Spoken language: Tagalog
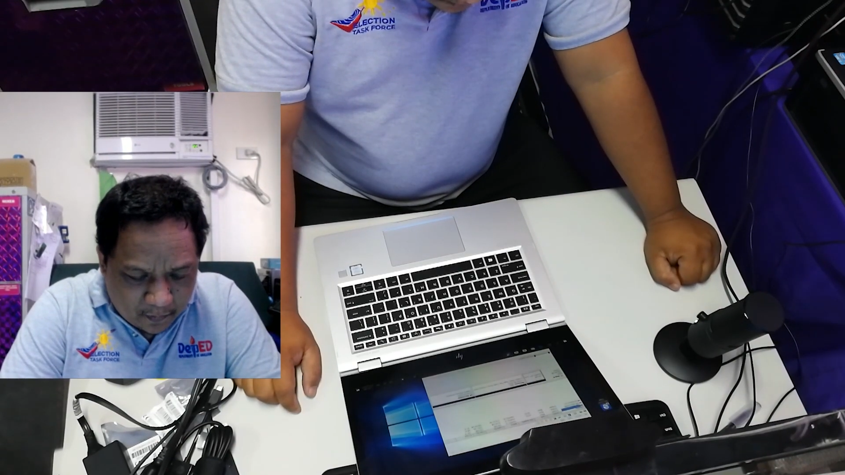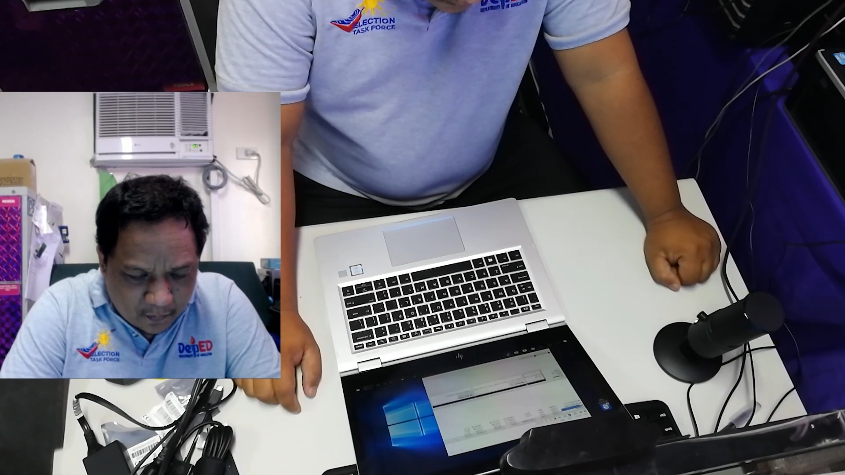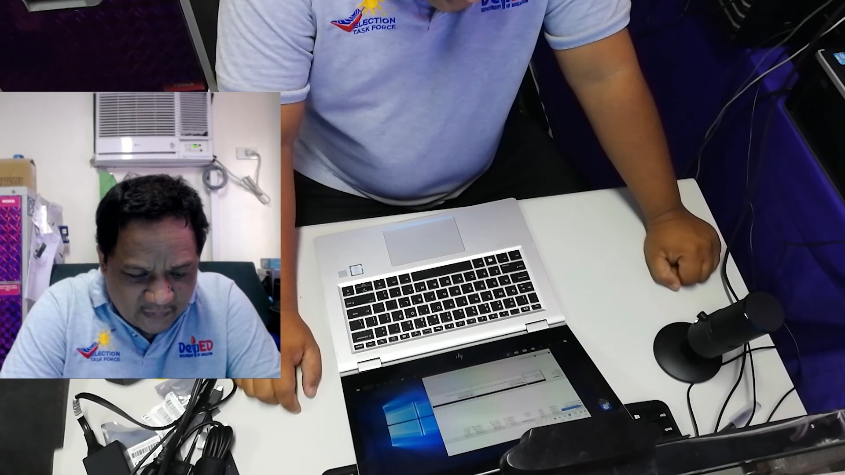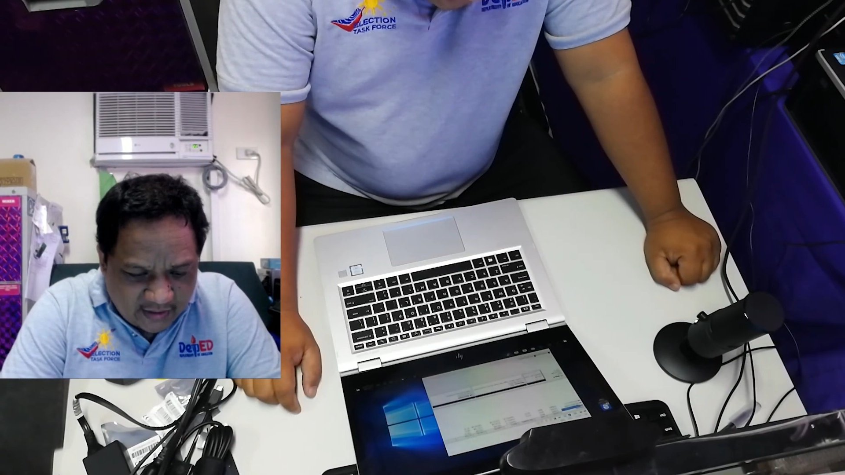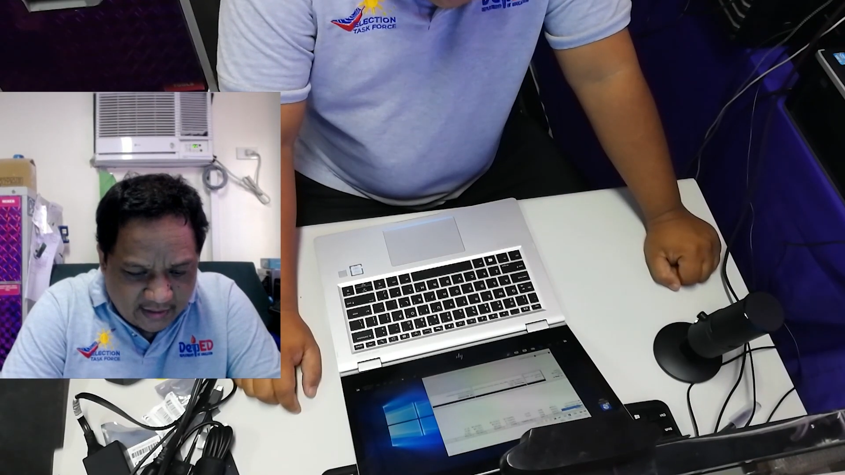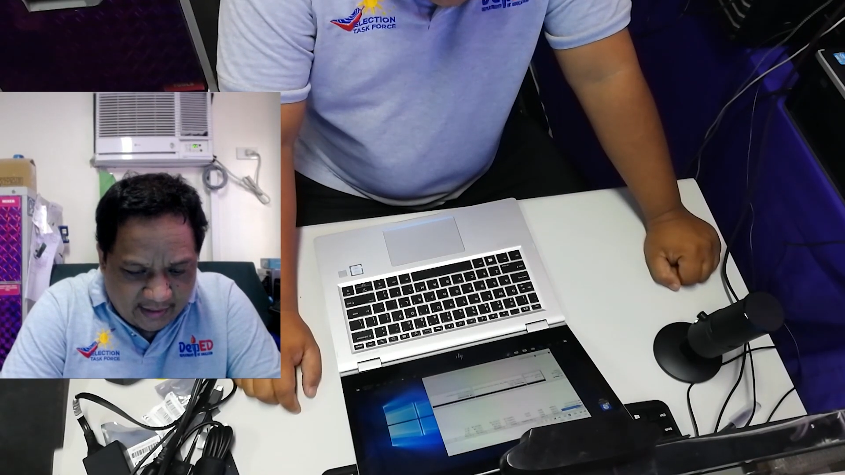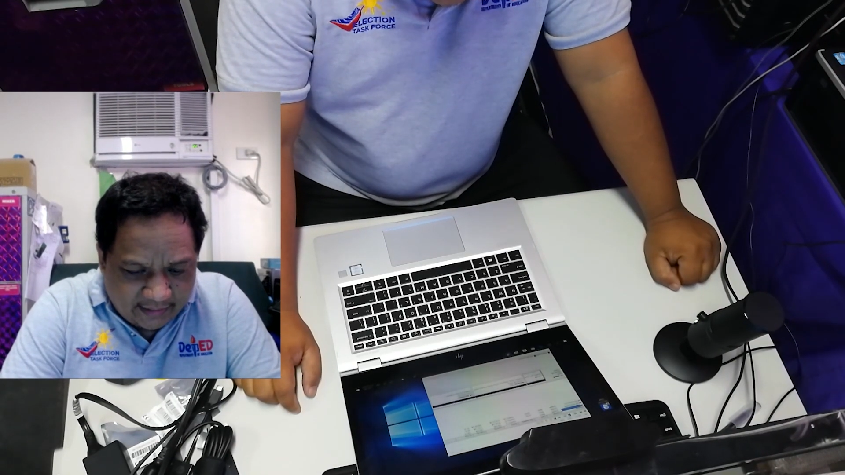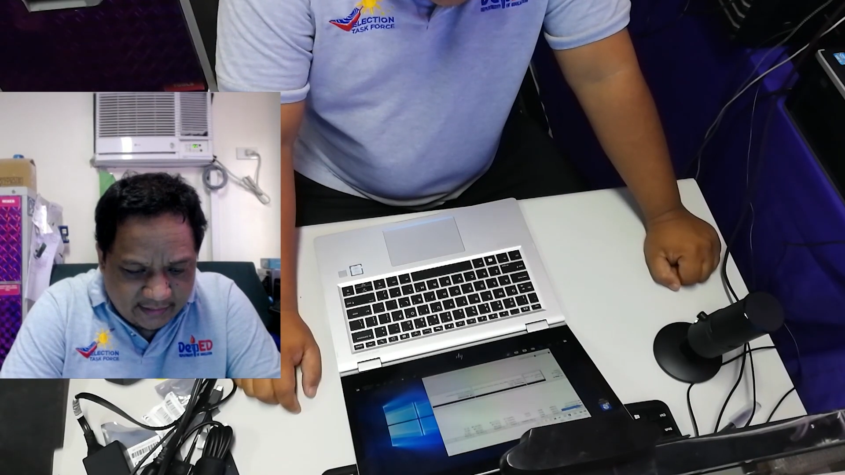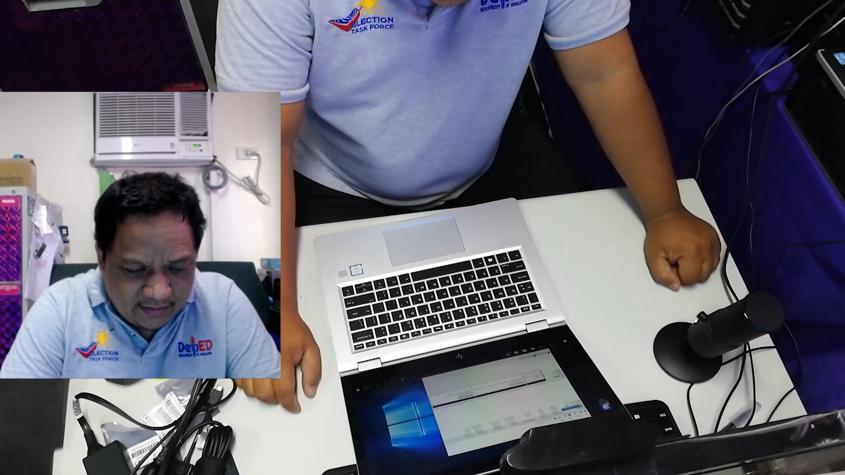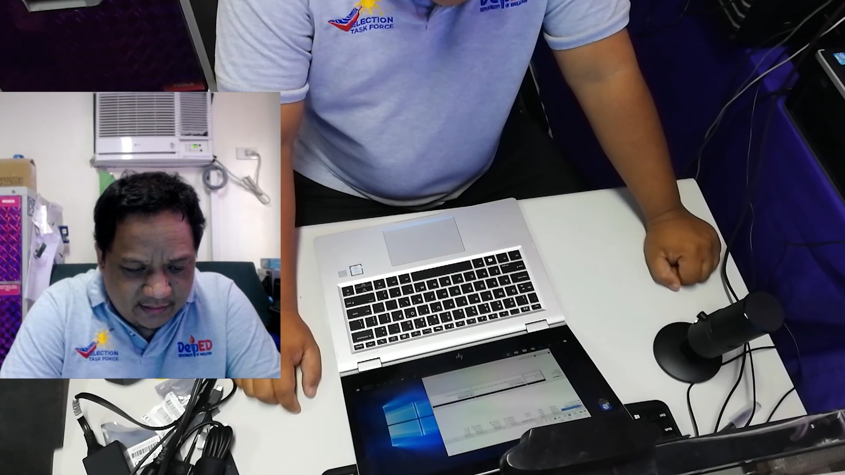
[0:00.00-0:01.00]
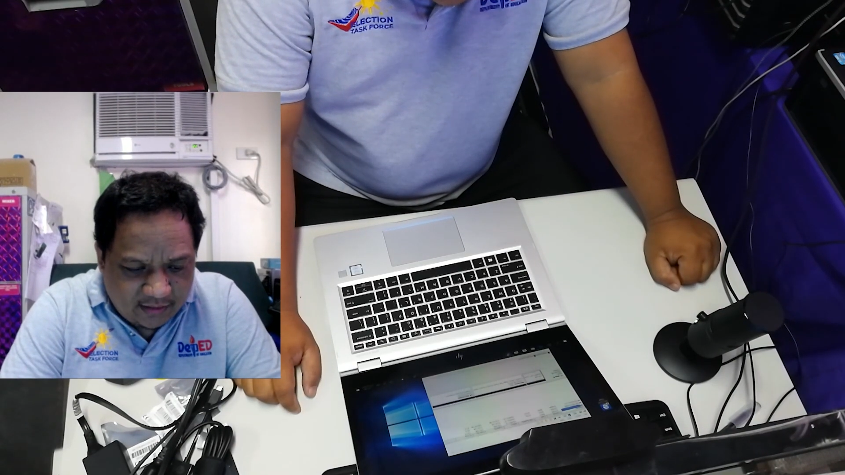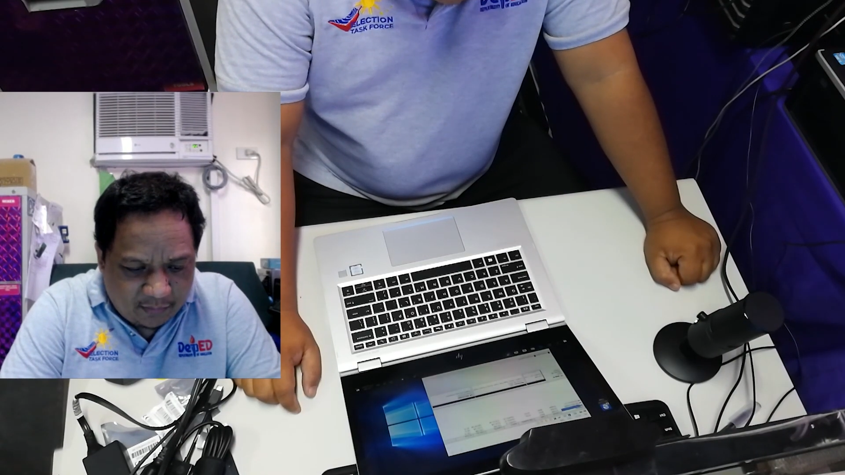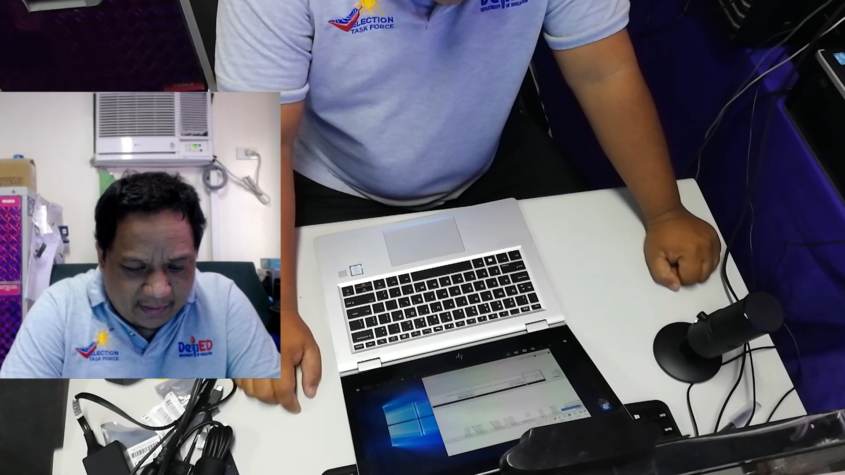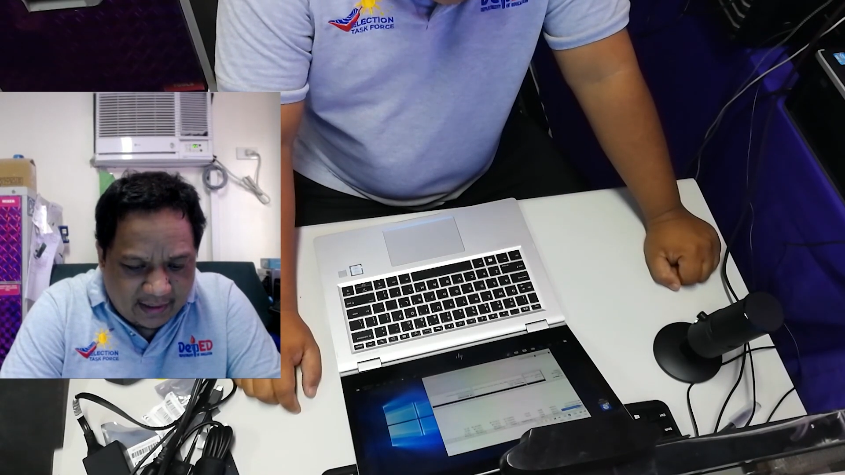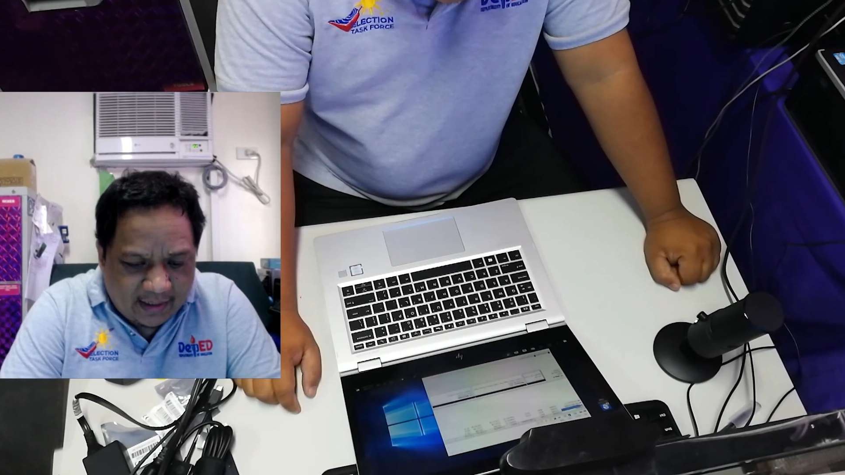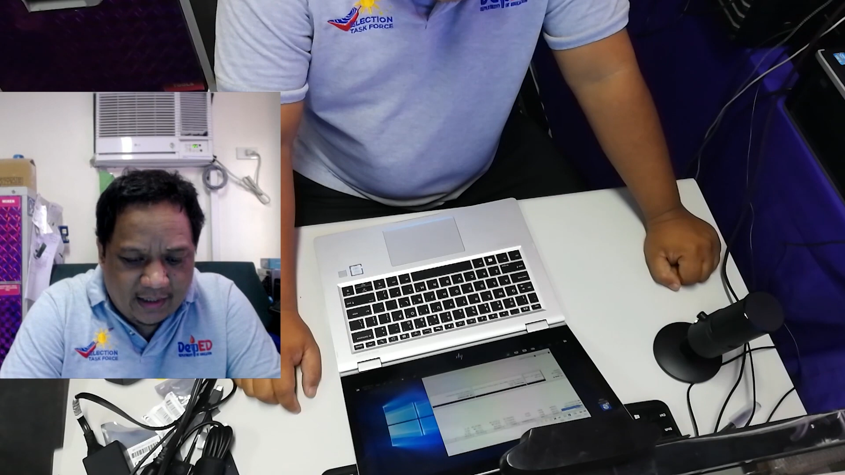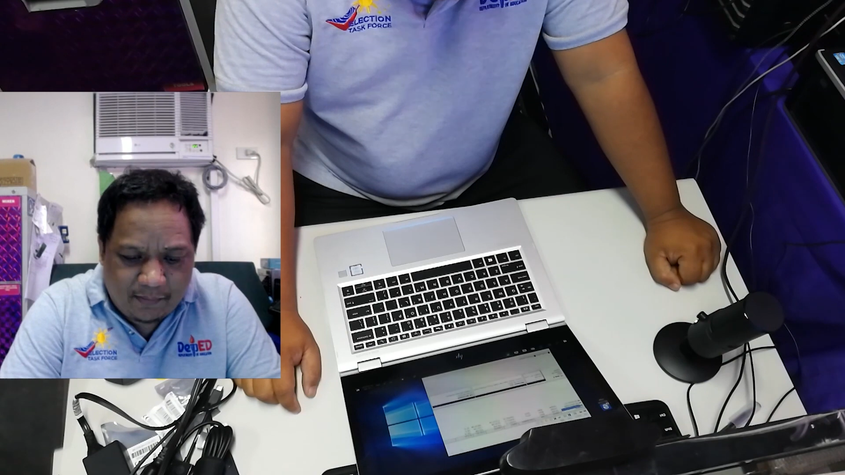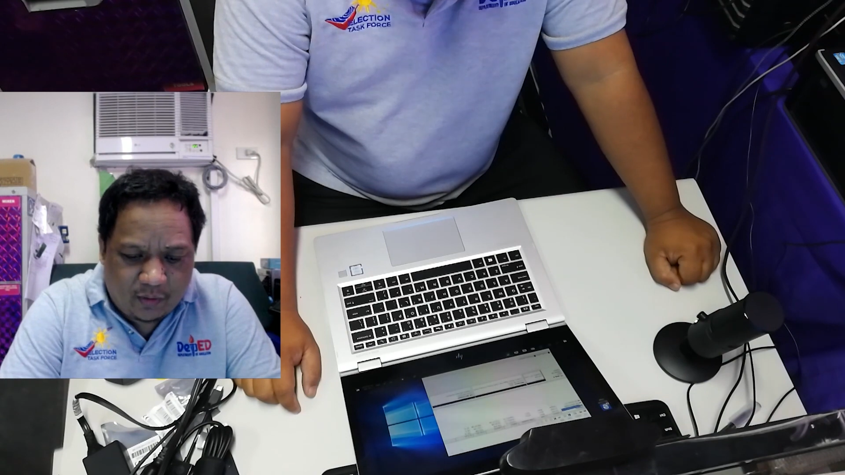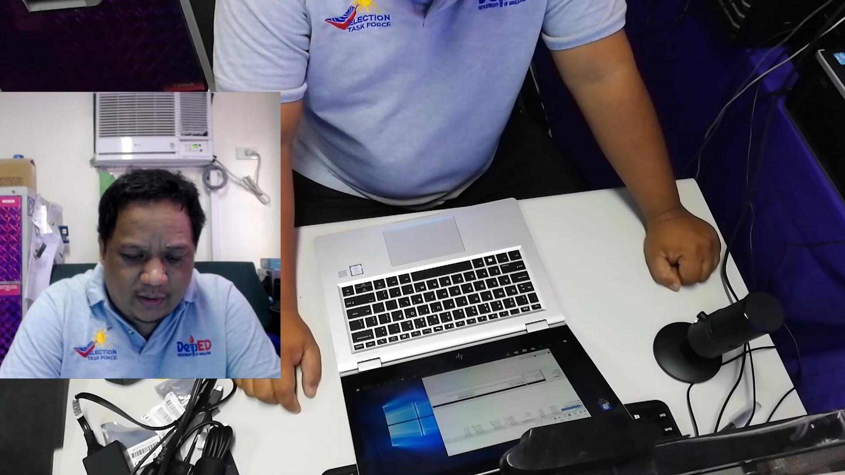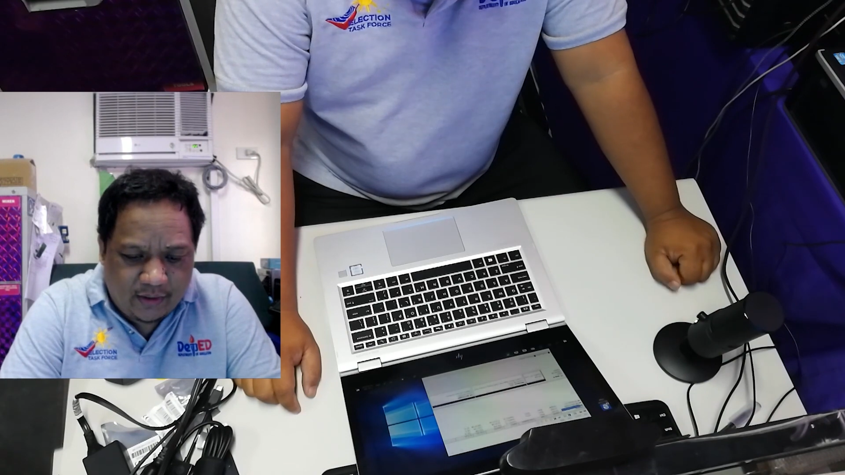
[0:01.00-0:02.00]
Hindi nga lang, hindi ko pa lang alam
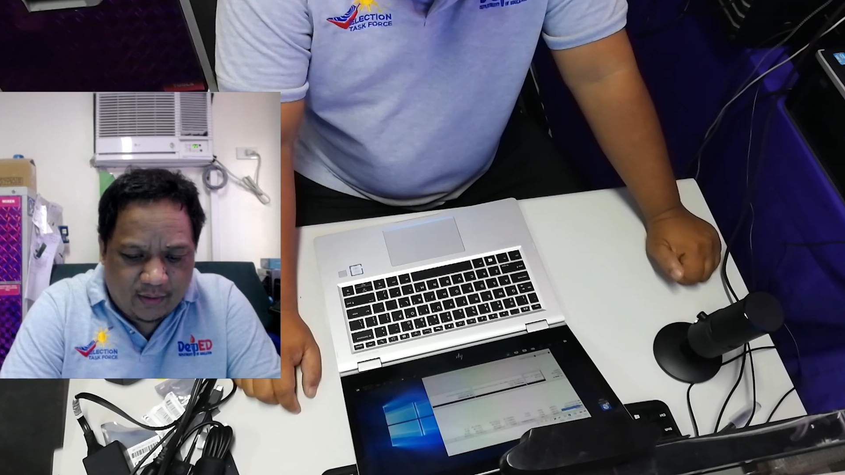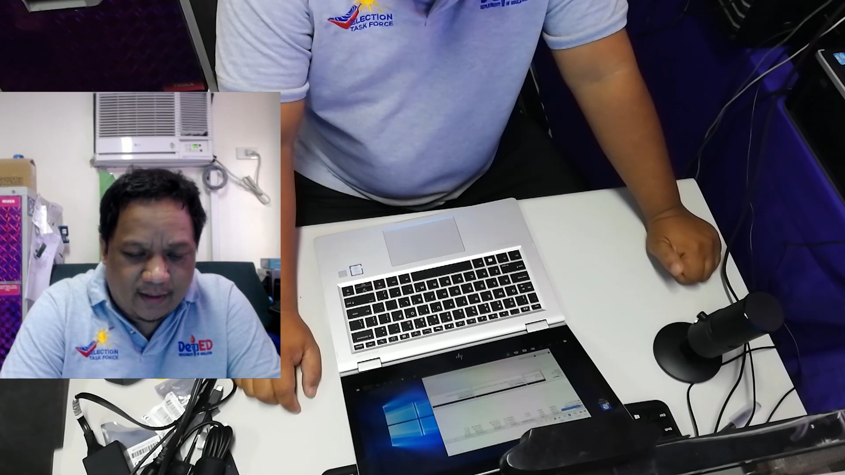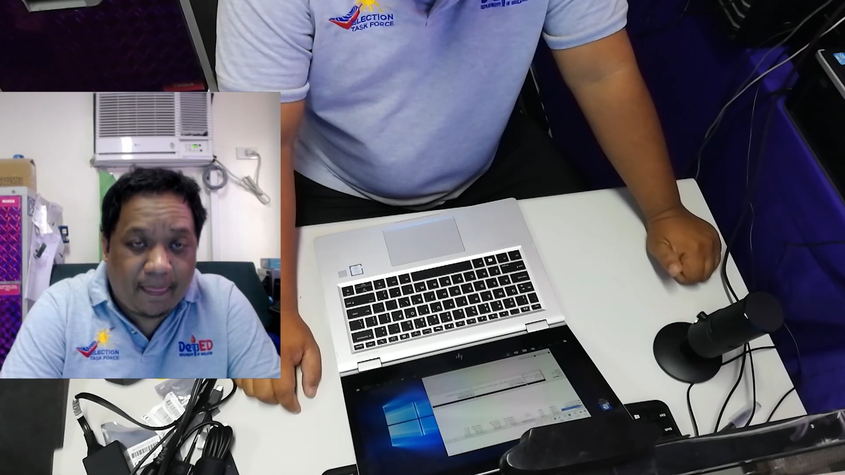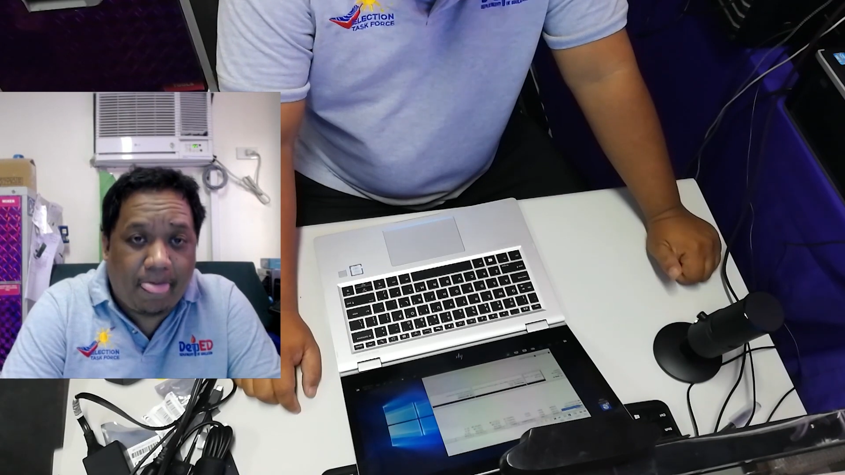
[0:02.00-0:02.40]
kung ano ah.